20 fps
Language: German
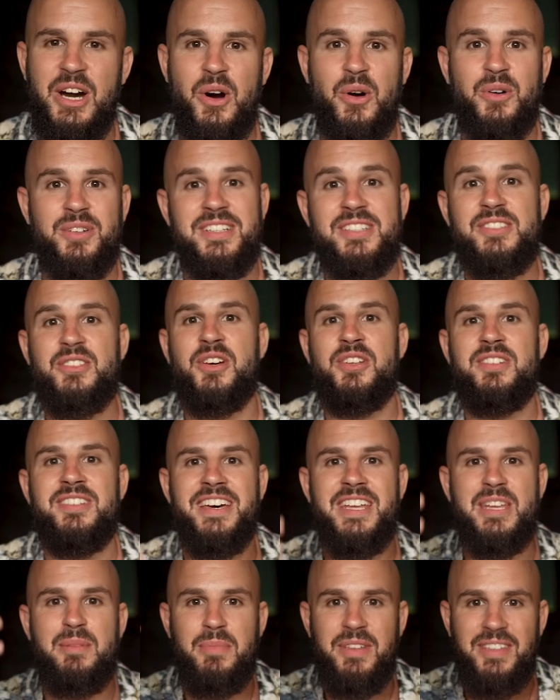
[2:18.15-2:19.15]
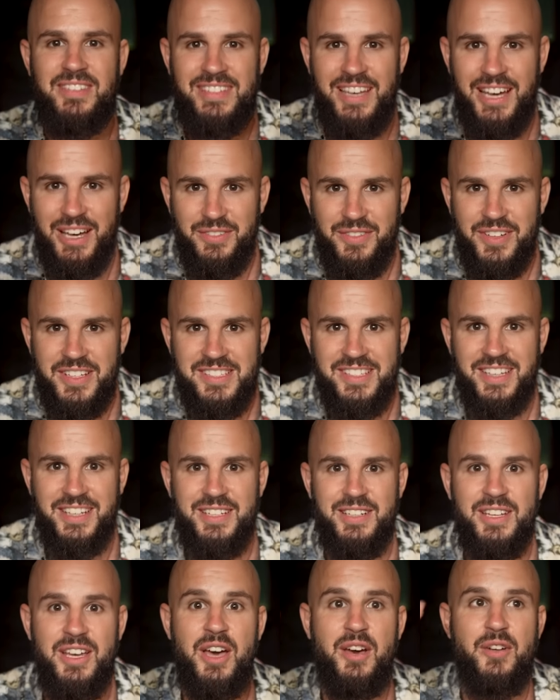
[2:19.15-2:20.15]
Und das könnte eine Metapher
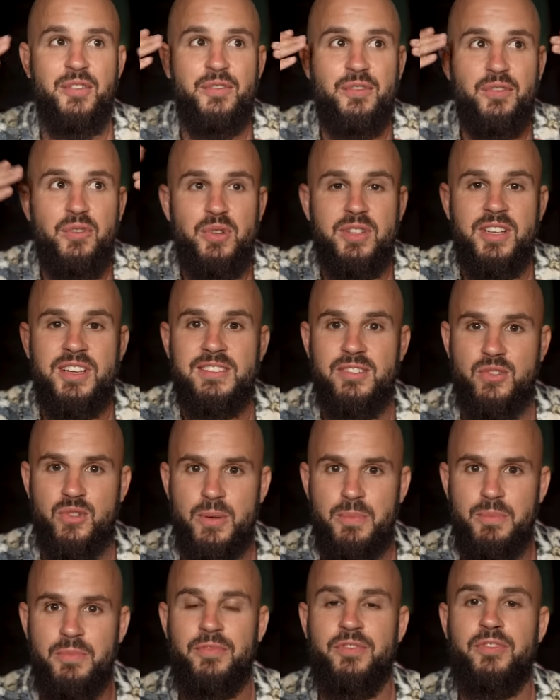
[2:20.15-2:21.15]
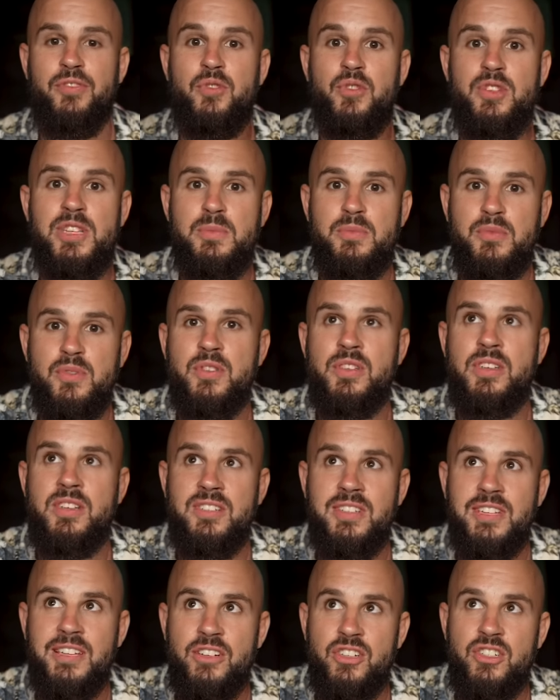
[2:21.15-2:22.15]
sein für das Trippen, für die
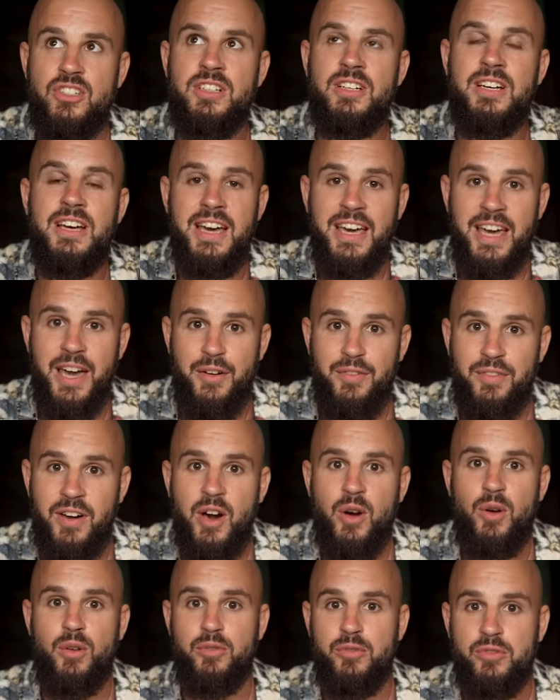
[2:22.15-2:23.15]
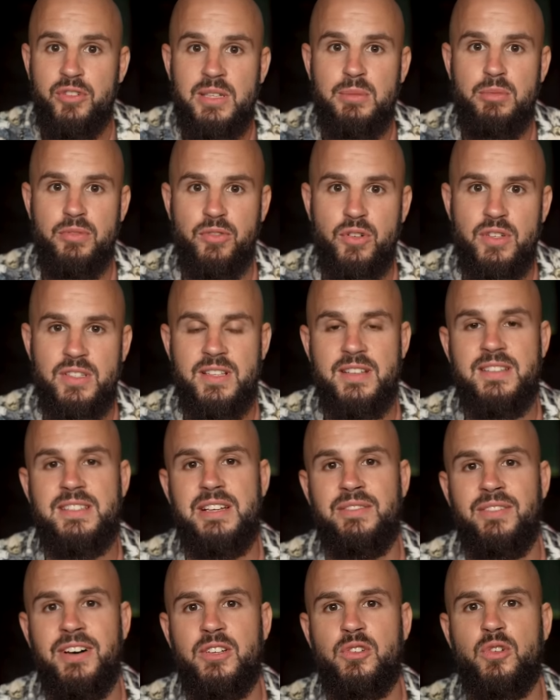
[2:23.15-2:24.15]
psychedelische Erfahrung, für die
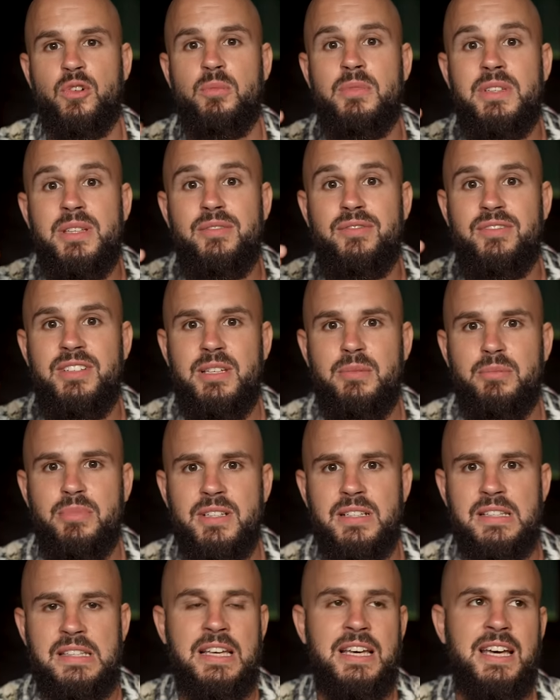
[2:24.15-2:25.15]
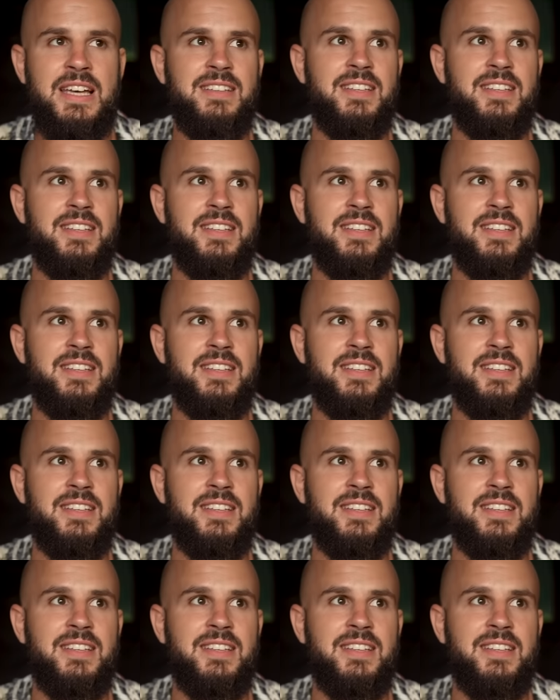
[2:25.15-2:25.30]
Bewusstseinserweiterung mit dem Fliegenpilz.